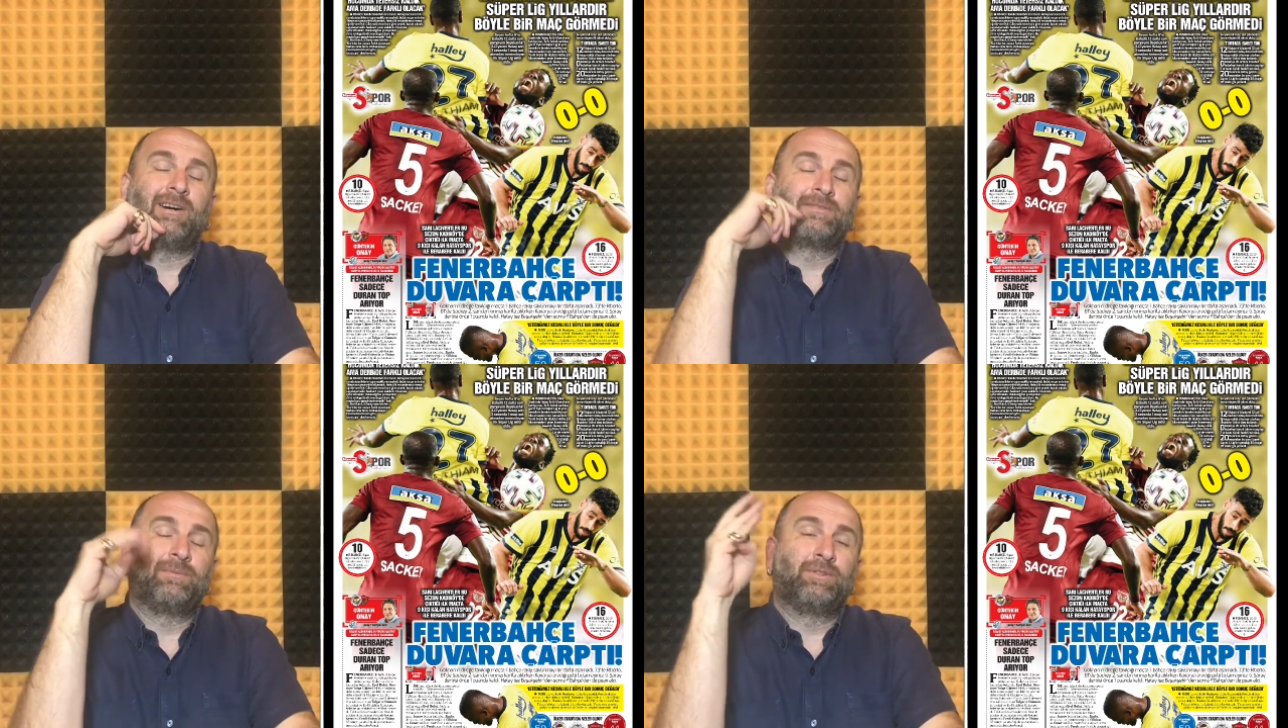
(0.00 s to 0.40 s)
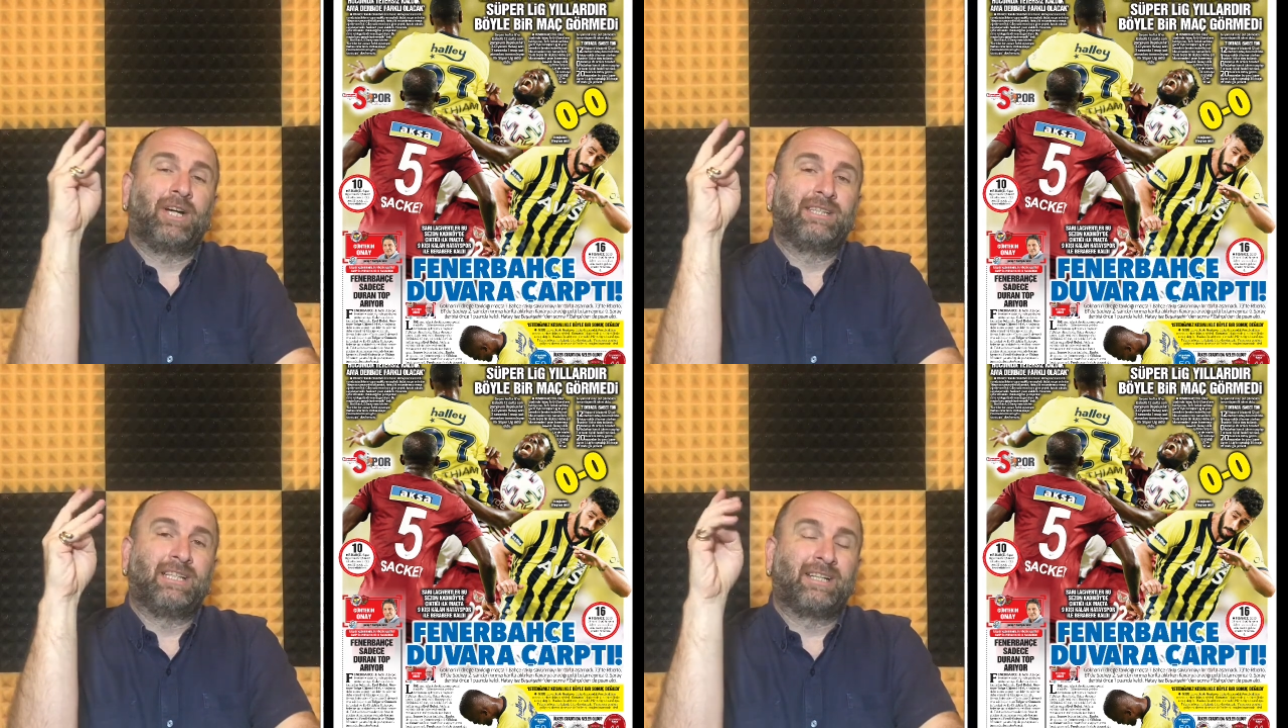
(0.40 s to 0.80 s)
hafta
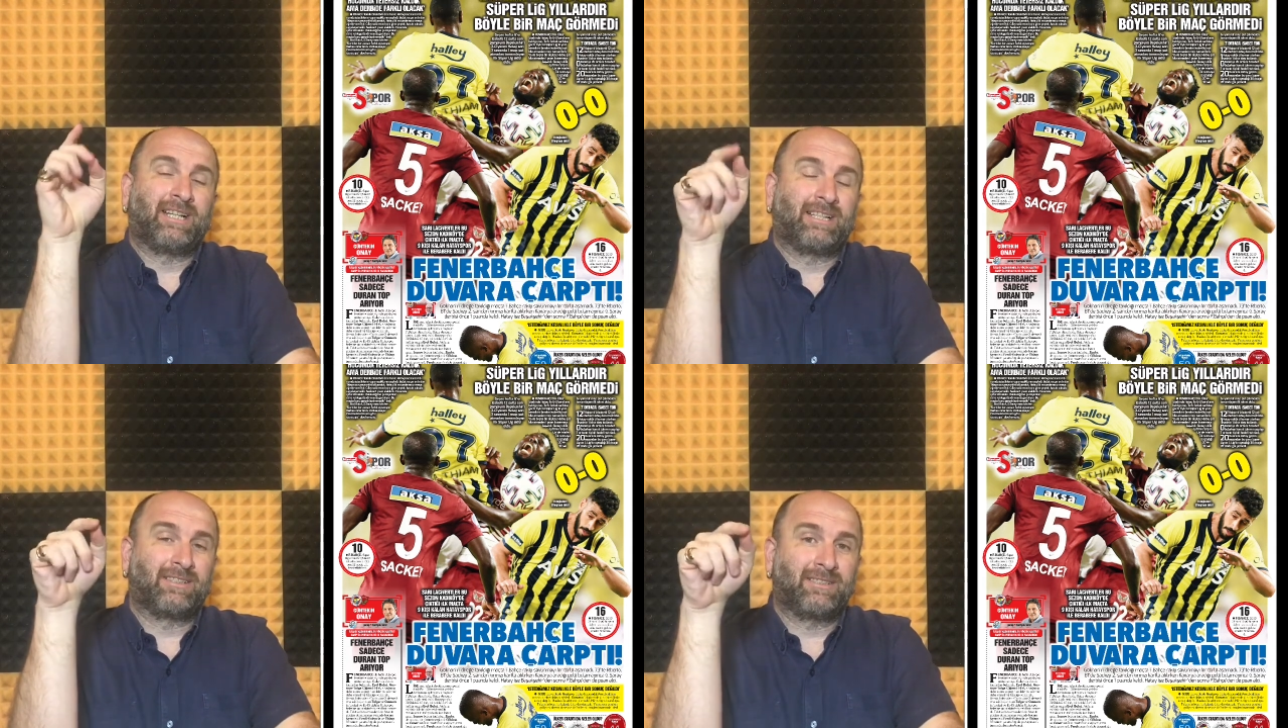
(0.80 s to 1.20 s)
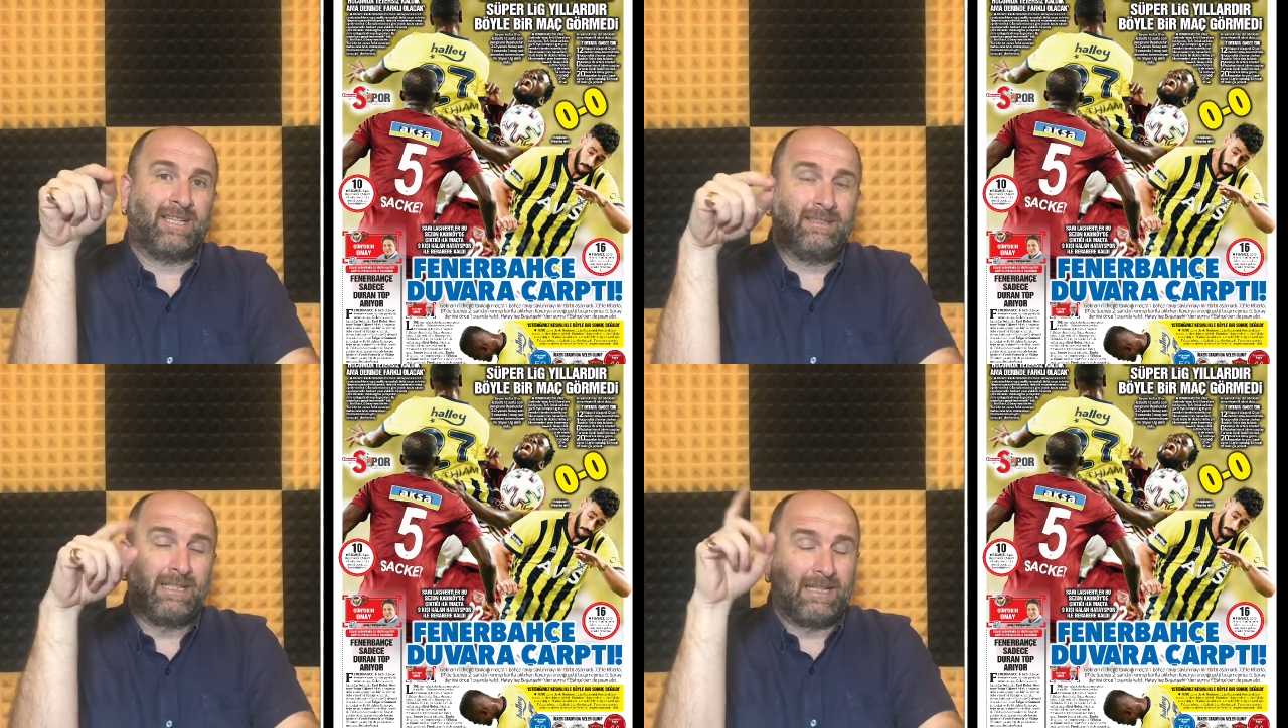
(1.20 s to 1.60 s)
mücadelelerin
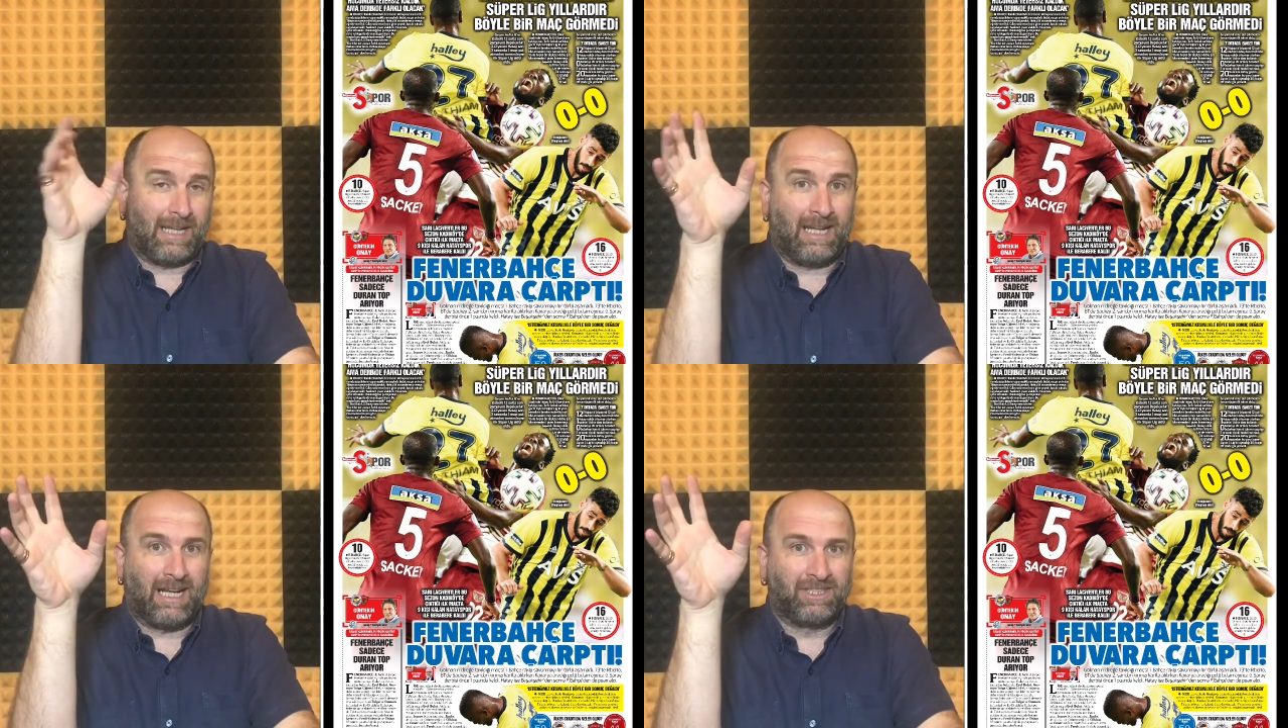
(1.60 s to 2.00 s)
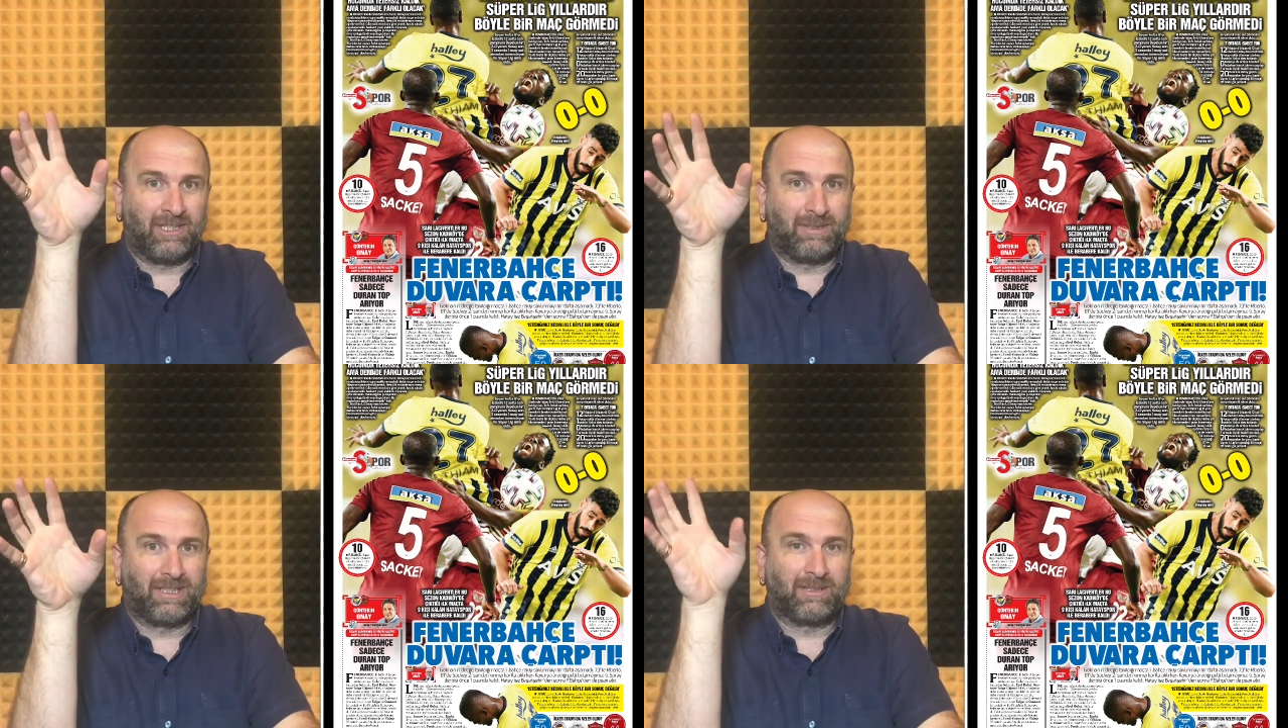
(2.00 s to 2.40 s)
ardından
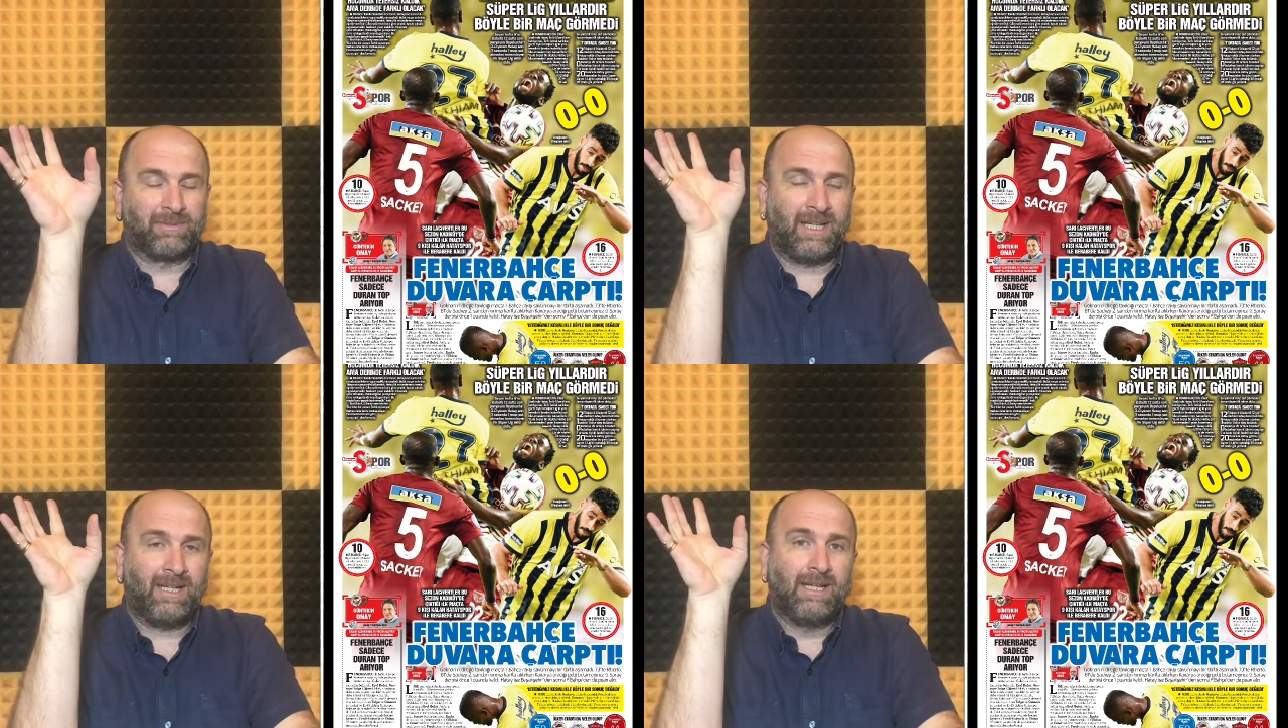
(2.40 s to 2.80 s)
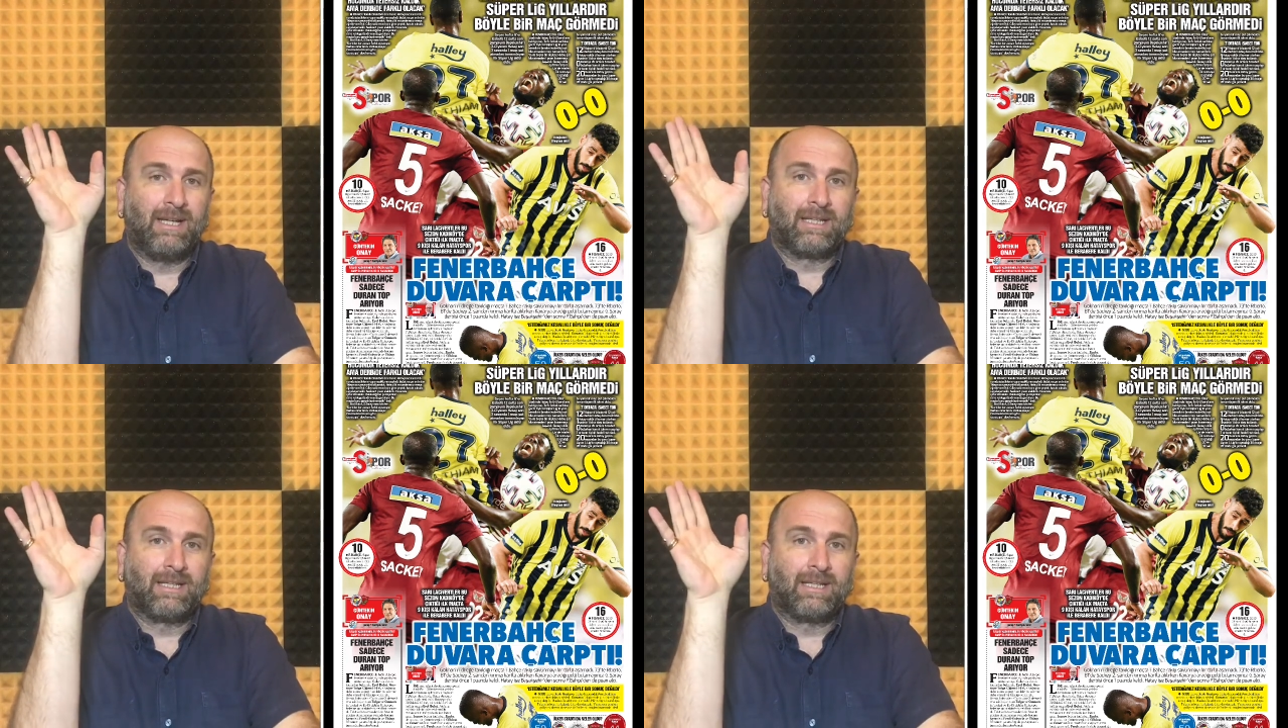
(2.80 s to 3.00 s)
eğlenceli bir takım diye.